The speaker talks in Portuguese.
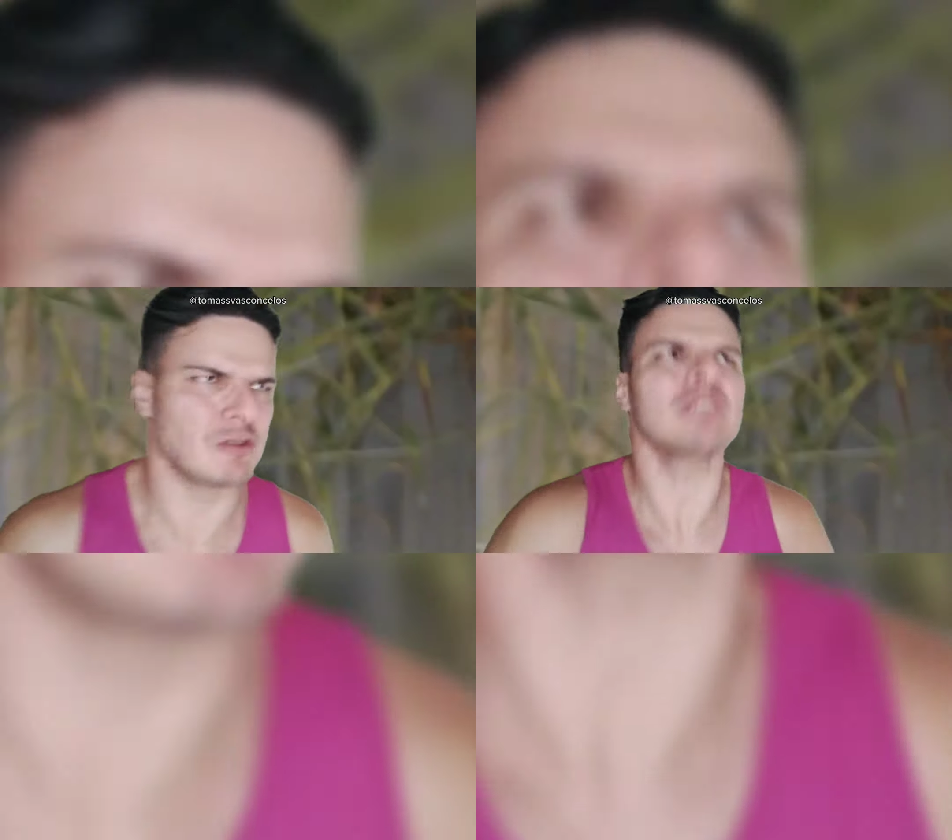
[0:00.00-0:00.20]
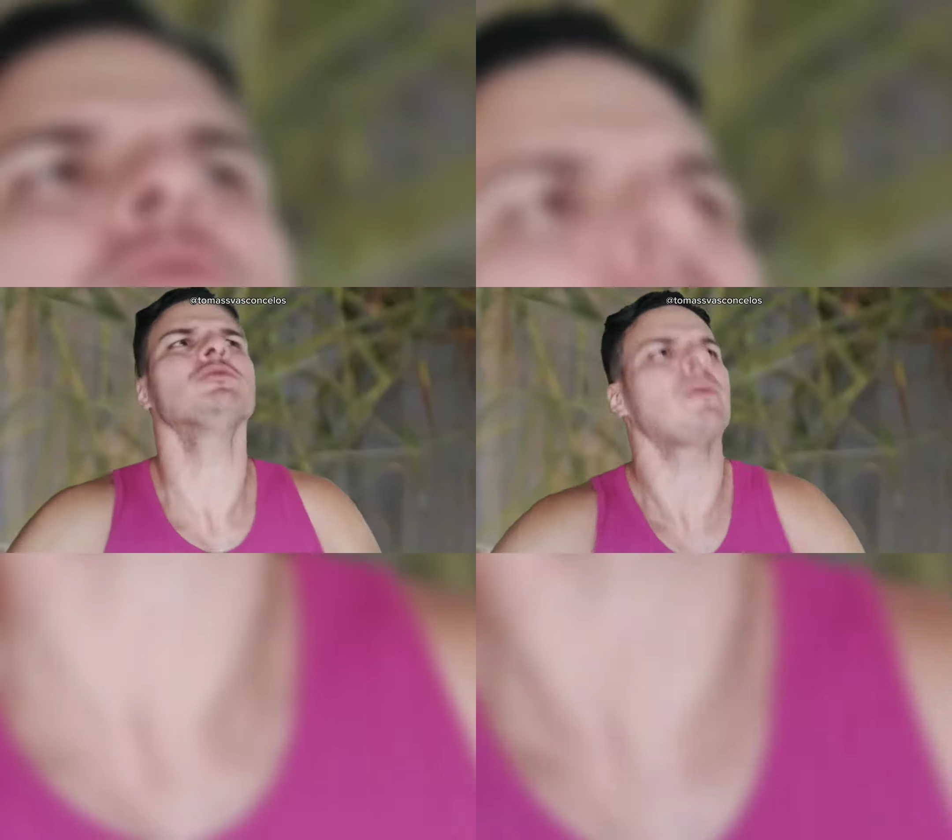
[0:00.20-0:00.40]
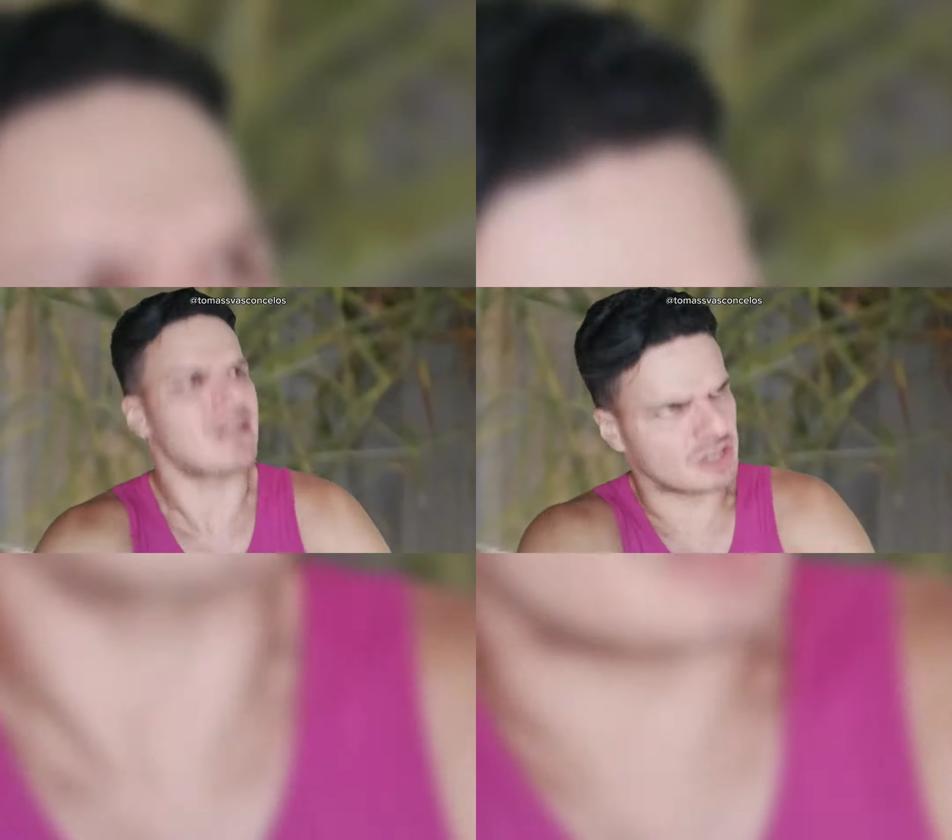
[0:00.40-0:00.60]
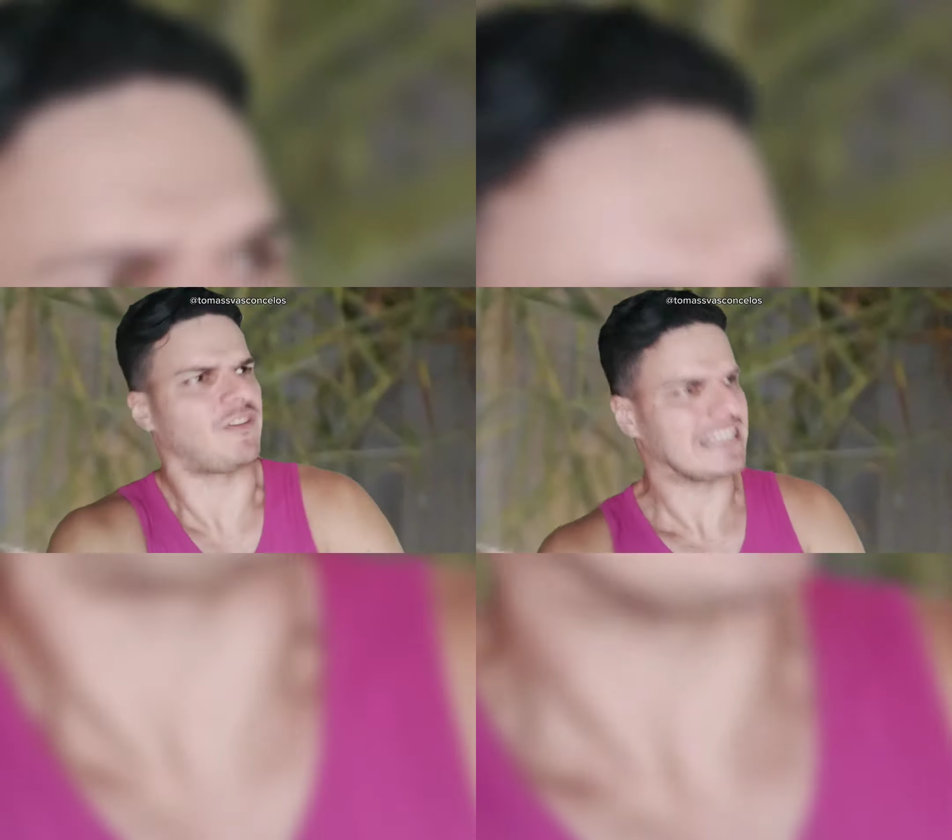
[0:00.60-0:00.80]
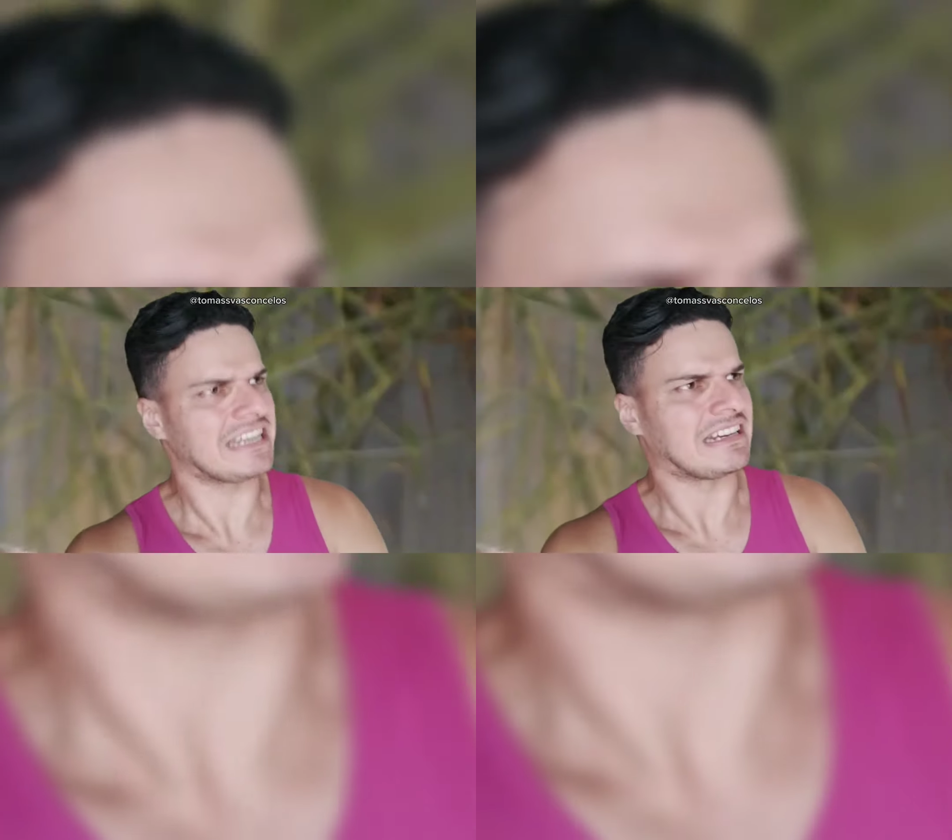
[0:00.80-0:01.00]
não. Você não tem mais
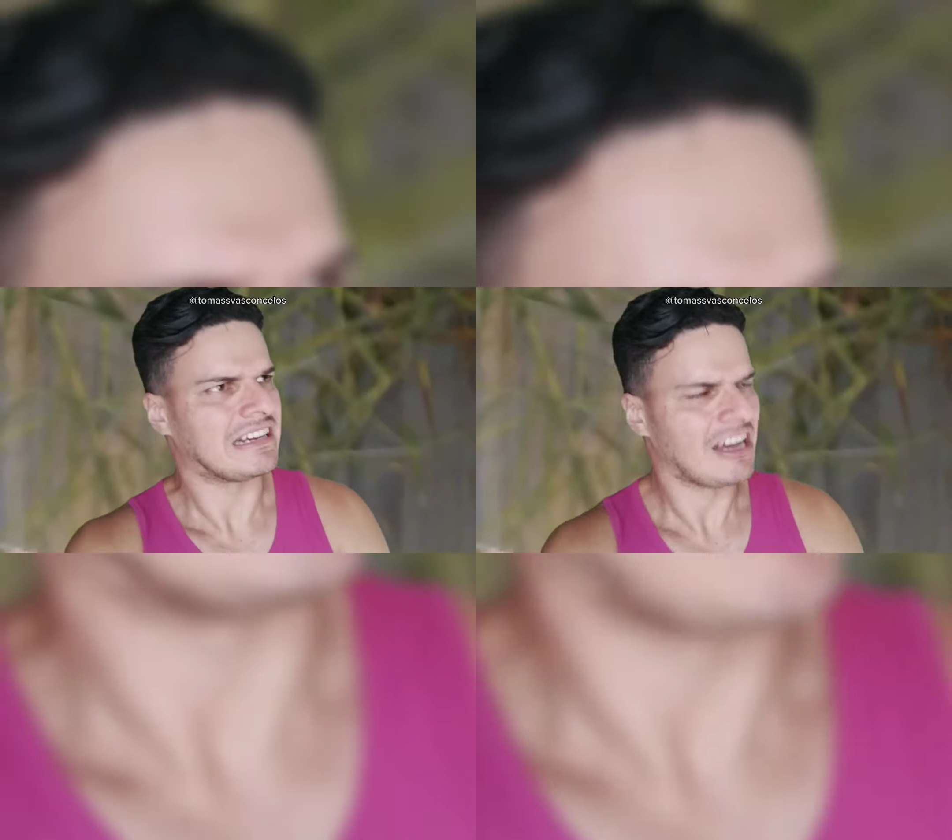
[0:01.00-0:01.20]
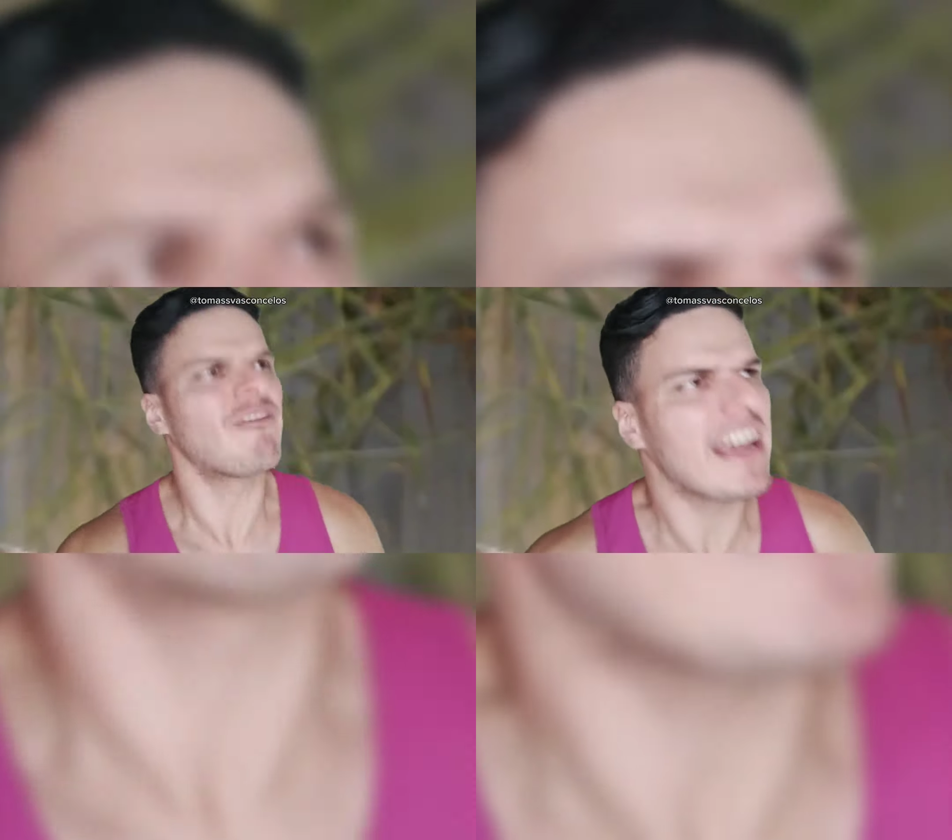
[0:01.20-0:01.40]
o que fazer?